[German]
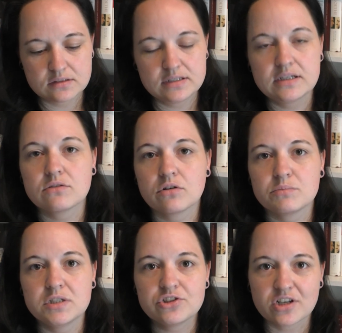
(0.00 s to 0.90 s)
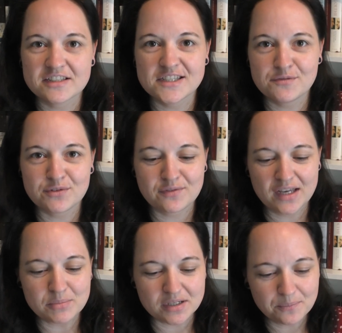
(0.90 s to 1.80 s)
Die liegen noch im Nietzsche-Archiv in
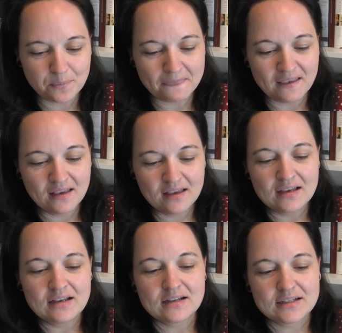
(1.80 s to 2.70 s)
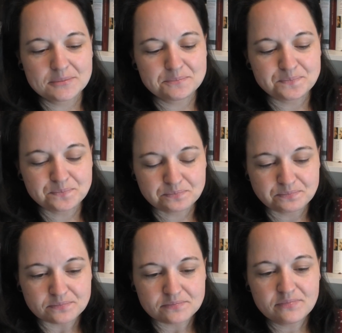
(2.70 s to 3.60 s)
Weimar. Ähm,
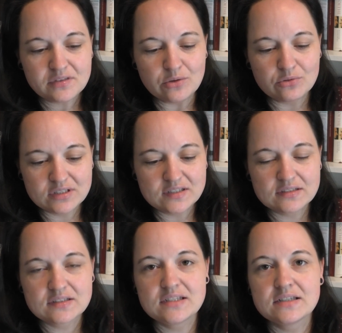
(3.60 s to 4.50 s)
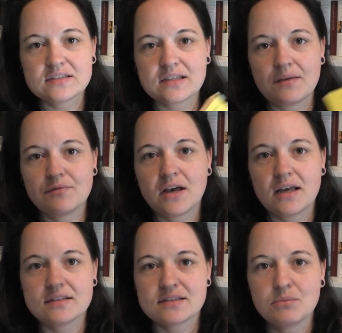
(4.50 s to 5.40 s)
und dieses hier ist einfach
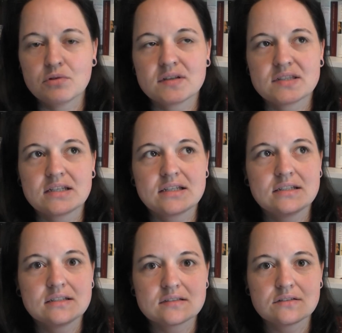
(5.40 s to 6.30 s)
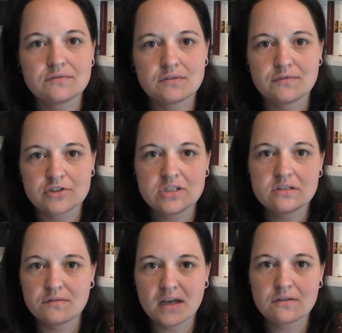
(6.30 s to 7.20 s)
eine Sammlung, weil seine Gedichte sind in
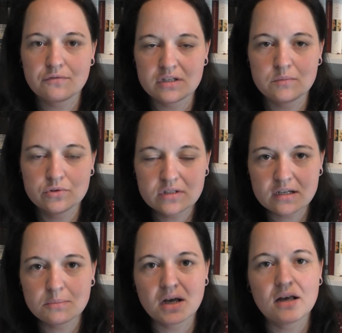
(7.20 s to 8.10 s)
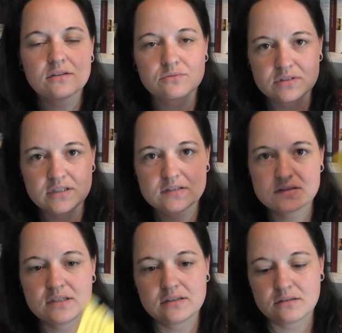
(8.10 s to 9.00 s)
verschiedenen Werken von ihm untergebracht und hier
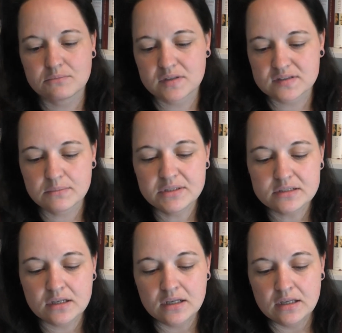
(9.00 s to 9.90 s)
sind sie ähm, gesammelt.